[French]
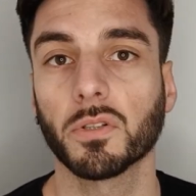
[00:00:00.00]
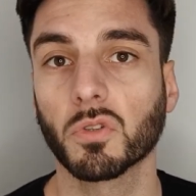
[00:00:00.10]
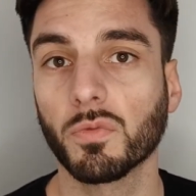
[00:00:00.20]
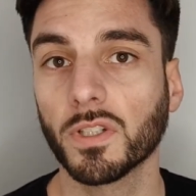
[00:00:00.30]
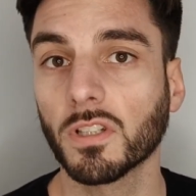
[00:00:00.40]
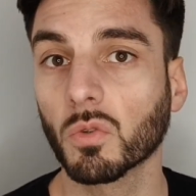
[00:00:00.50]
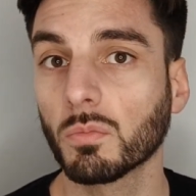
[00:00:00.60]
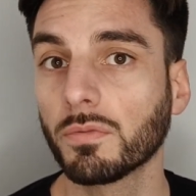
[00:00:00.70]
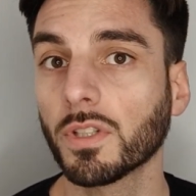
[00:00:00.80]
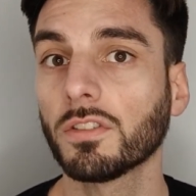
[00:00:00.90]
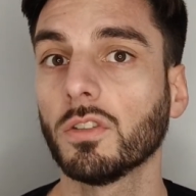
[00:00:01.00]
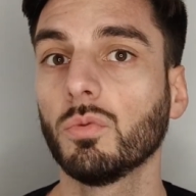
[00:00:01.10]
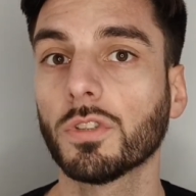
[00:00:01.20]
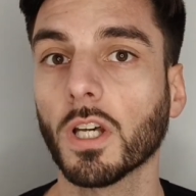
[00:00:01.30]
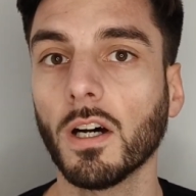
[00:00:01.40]
Parce qu'en fait Elrond Mafia c'est
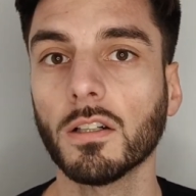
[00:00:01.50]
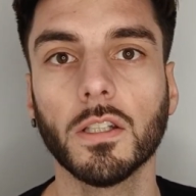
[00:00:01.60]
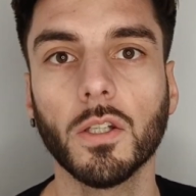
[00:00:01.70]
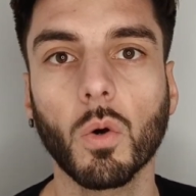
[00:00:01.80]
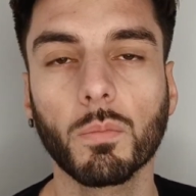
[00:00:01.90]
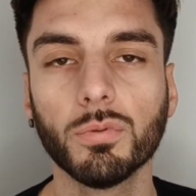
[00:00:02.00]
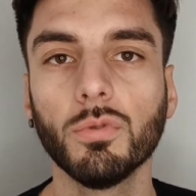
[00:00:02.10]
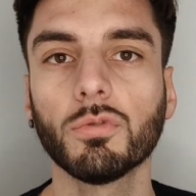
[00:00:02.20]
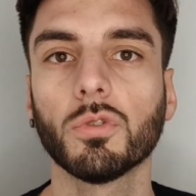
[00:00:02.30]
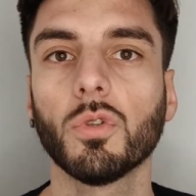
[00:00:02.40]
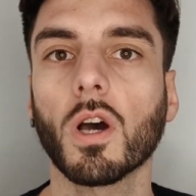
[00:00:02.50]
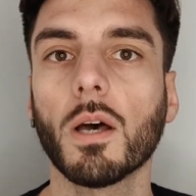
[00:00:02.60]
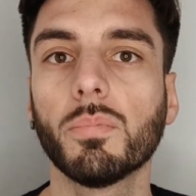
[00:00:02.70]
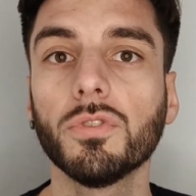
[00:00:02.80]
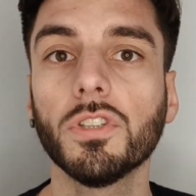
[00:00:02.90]
tout ça, et en plus il y aura
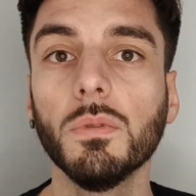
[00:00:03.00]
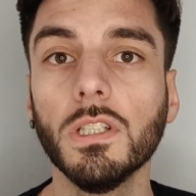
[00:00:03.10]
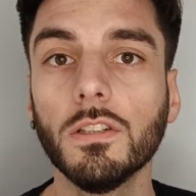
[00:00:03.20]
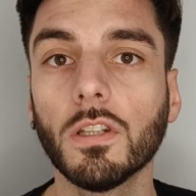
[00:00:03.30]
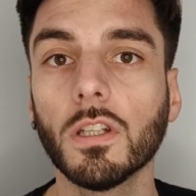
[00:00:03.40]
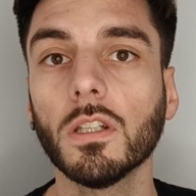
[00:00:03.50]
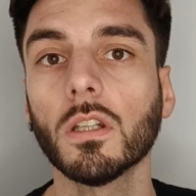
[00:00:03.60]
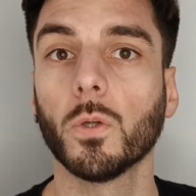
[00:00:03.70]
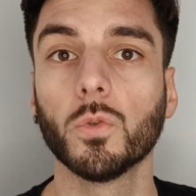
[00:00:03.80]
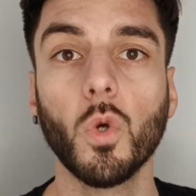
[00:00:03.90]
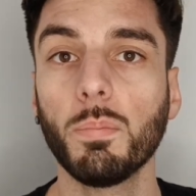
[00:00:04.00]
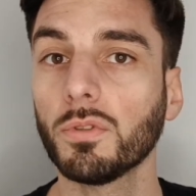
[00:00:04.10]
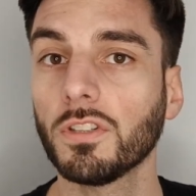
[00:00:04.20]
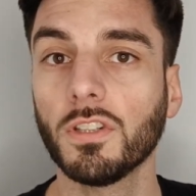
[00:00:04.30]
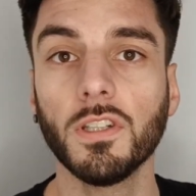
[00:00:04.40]
la possibilité de
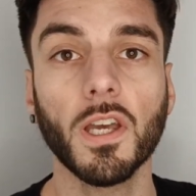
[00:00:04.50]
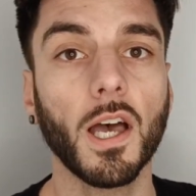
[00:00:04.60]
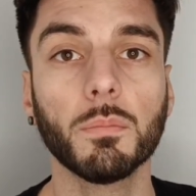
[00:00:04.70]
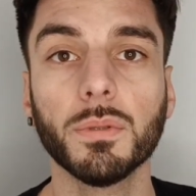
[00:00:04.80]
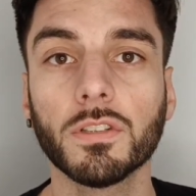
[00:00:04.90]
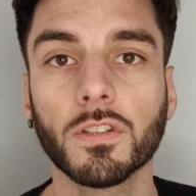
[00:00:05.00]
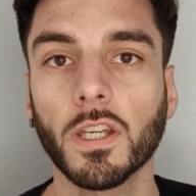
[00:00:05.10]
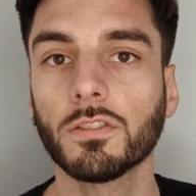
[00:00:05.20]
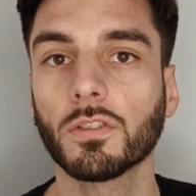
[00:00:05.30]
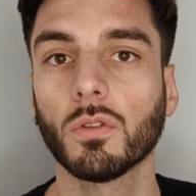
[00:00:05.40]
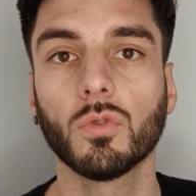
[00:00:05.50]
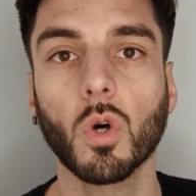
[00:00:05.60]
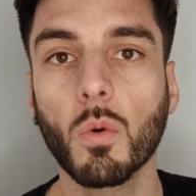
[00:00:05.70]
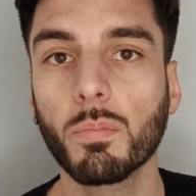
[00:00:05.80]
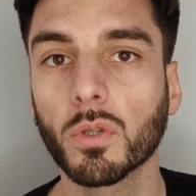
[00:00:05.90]
posséder un business
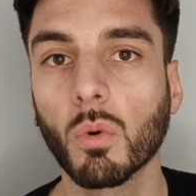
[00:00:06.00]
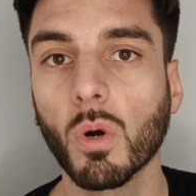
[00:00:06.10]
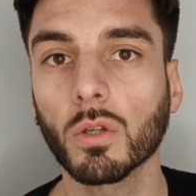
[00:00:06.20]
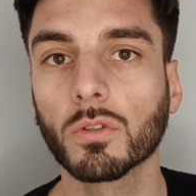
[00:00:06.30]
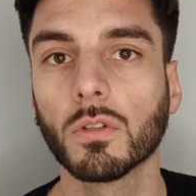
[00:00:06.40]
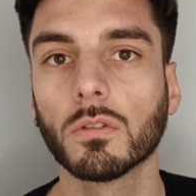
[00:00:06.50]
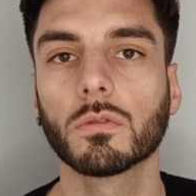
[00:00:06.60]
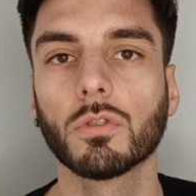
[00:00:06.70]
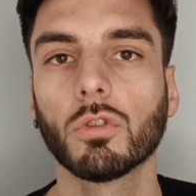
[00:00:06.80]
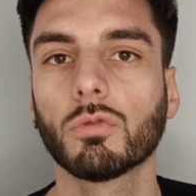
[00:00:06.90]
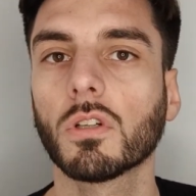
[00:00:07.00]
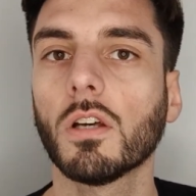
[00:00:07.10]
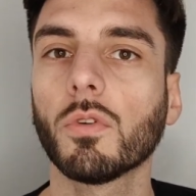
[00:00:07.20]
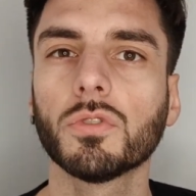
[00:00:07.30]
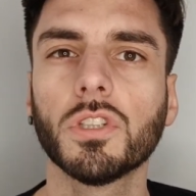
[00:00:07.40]
dans l'open world, que ce soit de
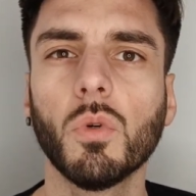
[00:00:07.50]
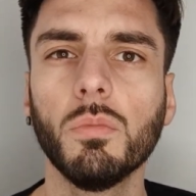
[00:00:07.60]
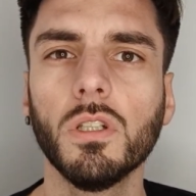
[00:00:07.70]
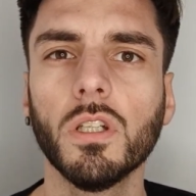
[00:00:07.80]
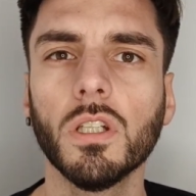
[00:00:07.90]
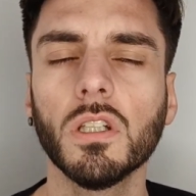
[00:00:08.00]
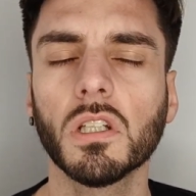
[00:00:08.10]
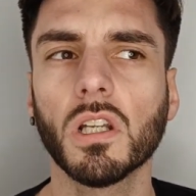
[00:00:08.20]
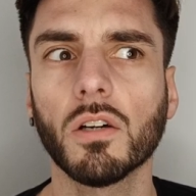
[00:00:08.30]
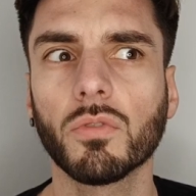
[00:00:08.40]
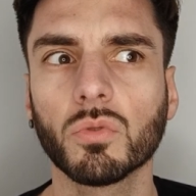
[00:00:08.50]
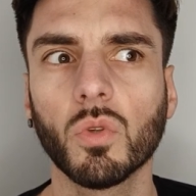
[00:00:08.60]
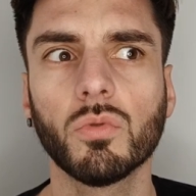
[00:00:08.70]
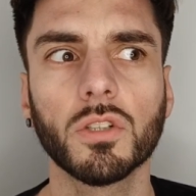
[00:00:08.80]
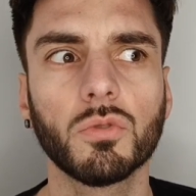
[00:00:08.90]
la vente d'immobilier, la vente
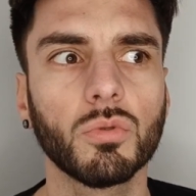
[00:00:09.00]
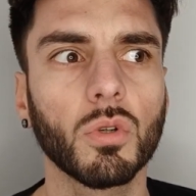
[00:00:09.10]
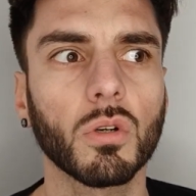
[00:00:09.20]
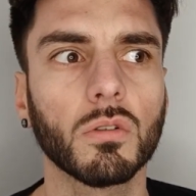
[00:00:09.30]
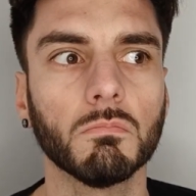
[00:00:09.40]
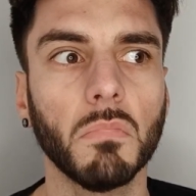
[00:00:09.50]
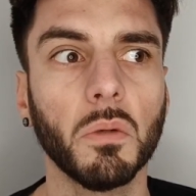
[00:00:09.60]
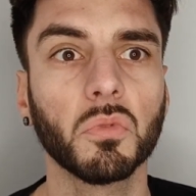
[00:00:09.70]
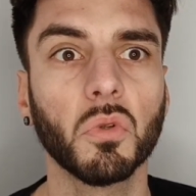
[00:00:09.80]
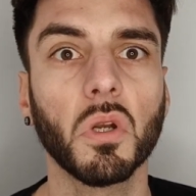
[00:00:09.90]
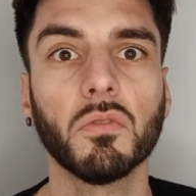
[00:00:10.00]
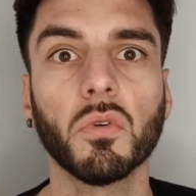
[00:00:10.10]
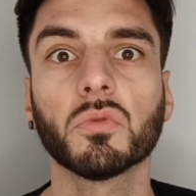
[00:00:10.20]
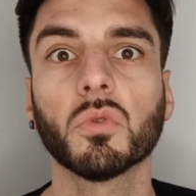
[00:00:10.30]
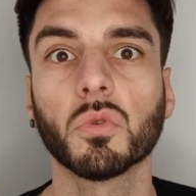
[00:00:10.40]
de voitures, même de la
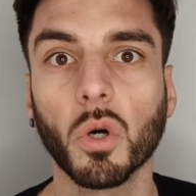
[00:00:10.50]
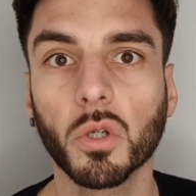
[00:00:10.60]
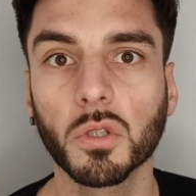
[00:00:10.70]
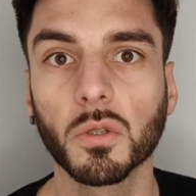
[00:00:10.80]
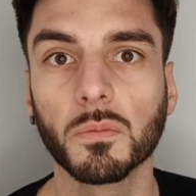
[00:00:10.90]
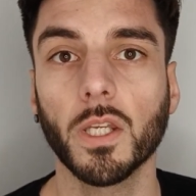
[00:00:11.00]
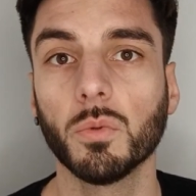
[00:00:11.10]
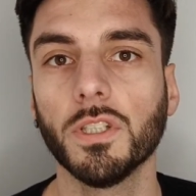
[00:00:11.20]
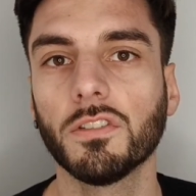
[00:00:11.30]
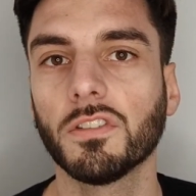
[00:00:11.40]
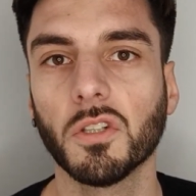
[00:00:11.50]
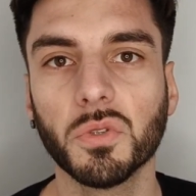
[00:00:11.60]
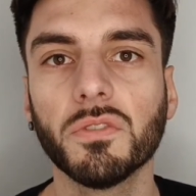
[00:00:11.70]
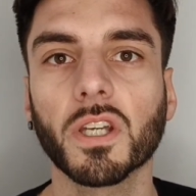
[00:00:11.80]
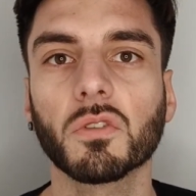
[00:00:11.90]
vente de drogue. Et oui, c'est
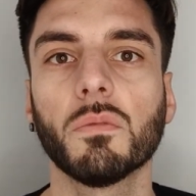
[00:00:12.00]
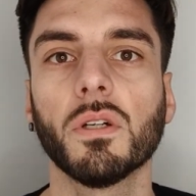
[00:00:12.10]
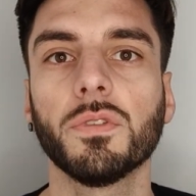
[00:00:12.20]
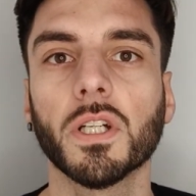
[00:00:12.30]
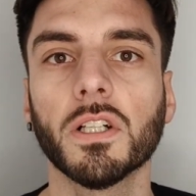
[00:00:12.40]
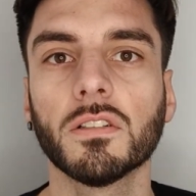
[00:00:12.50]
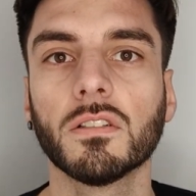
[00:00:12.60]
l'univers de la mafia.